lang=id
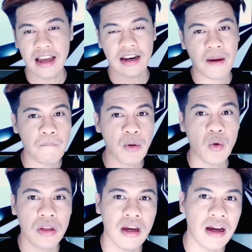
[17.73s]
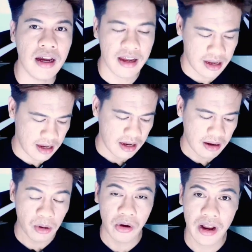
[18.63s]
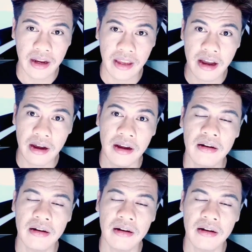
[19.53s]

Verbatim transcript: Saya reviewnya produk yang